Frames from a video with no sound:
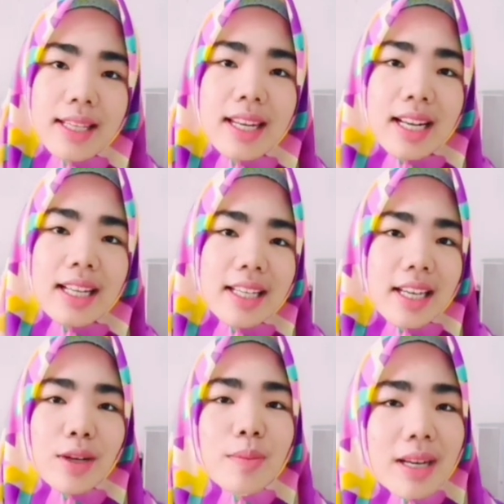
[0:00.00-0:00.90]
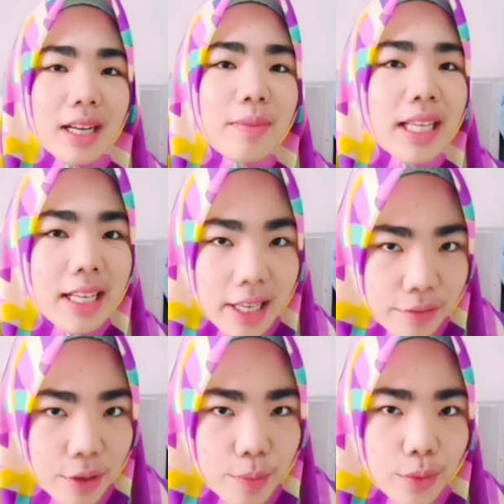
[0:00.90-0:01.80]
Jadi kali ini aku bakal bikin
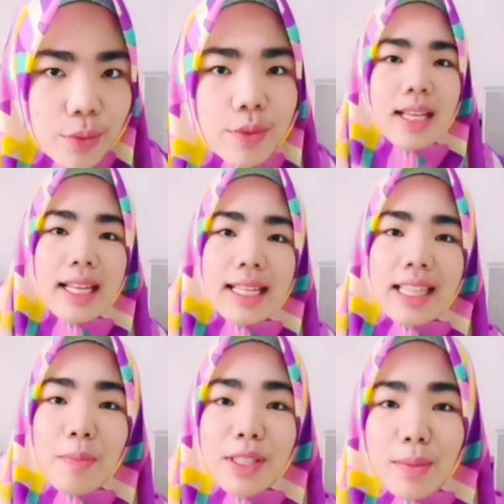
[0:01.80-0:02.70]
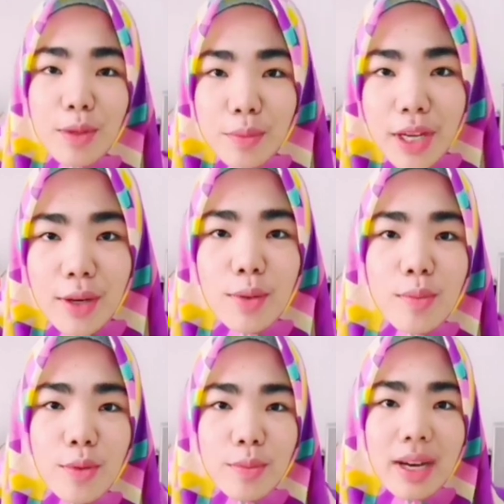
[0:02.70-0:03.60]
review buku. Tapi sebelumnya
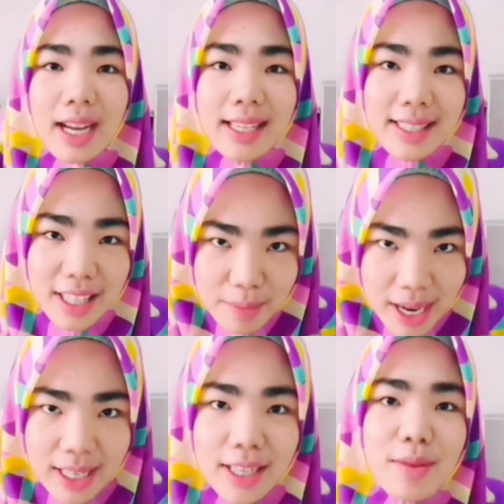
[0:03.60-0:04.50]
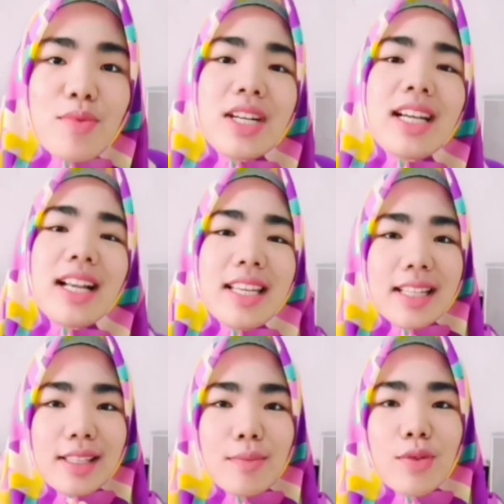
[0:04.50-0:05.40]
aku mau makasih banget buat
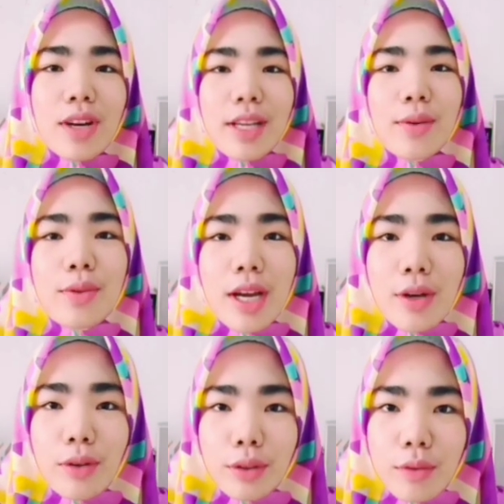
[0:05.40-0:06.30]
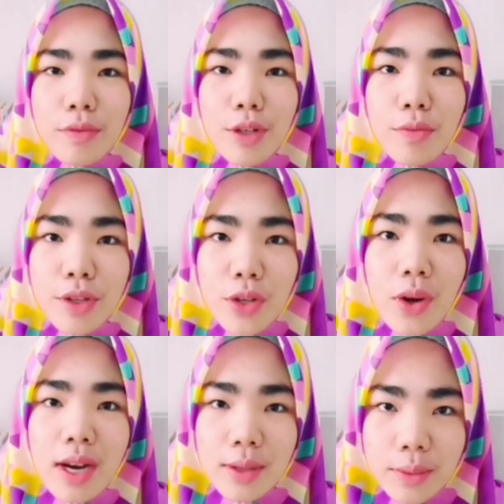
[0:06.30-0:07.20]
kalian semua yang udah nonton
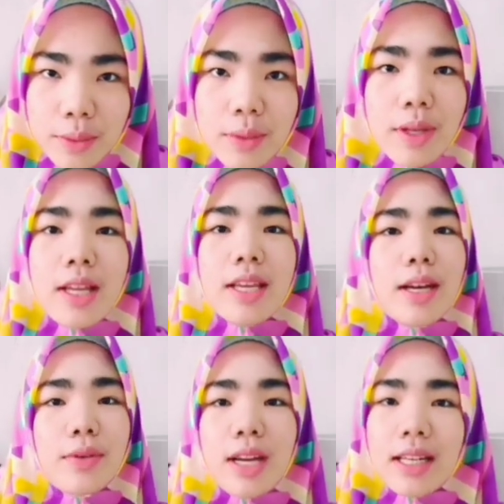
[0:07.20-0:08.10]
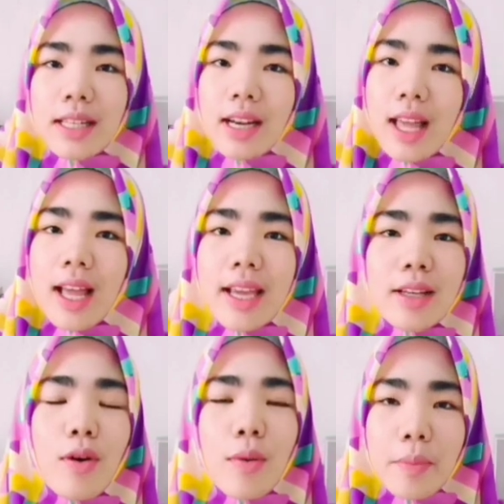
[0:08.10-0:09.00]
video-video aku, yang udah
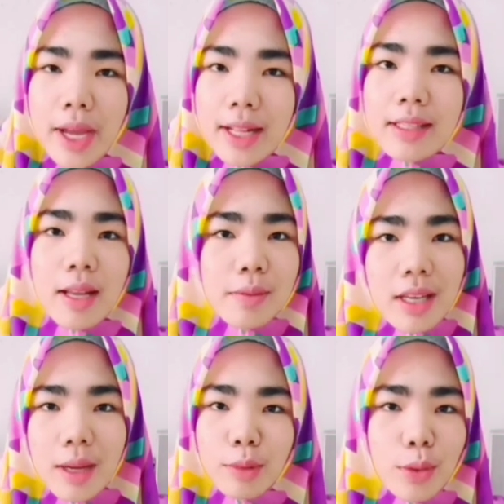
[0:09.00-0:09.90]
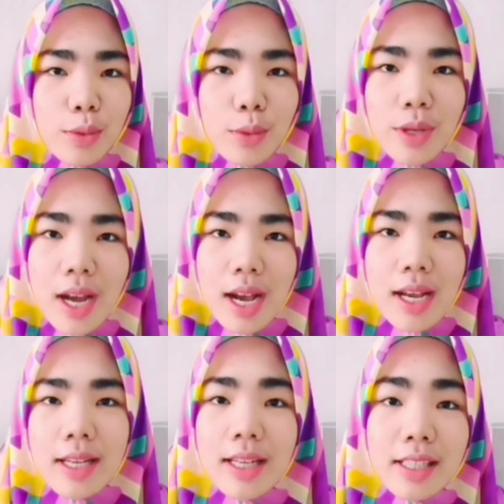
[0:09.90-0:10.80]
nge-like, komen, subscribe, terus udah
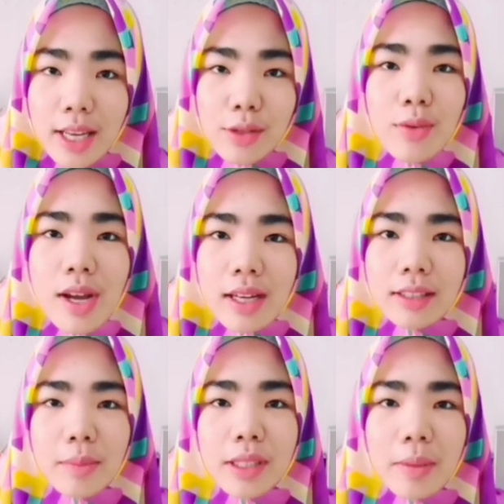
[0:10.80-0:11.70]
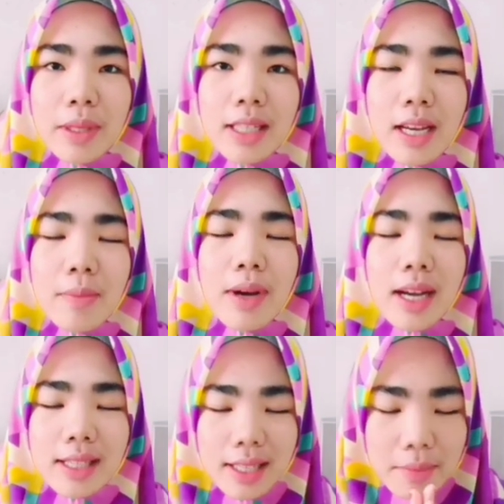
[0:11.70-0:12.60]
nge-share juga ke teman-temannya.
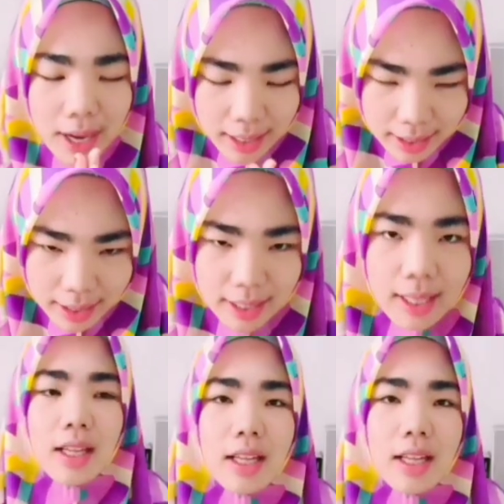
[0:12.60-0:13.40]
Makasih banget.